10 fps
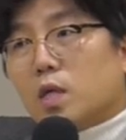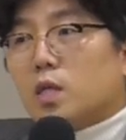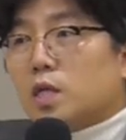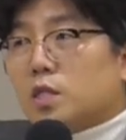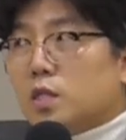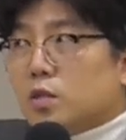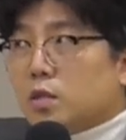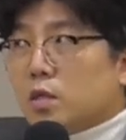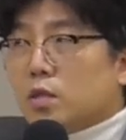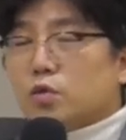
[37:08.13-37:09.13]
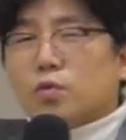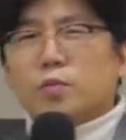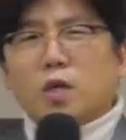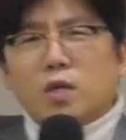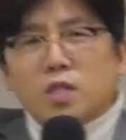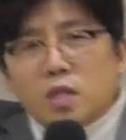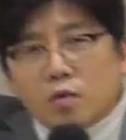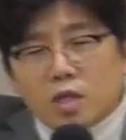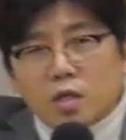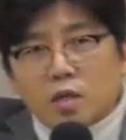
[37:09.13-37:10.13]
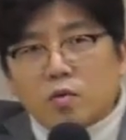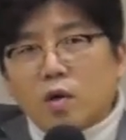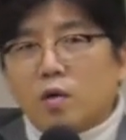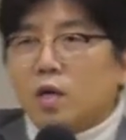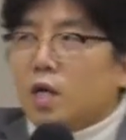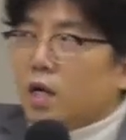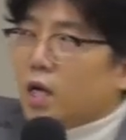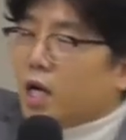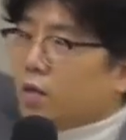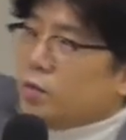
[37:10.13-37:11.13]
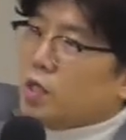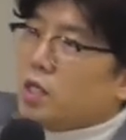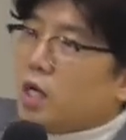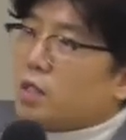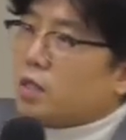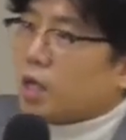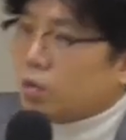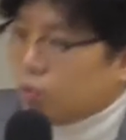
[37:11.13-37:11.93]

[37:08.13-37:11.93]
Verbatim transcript: 그러니까 내신이 성적이 조금 떨어진다고 하더라도요. 학업 역량에서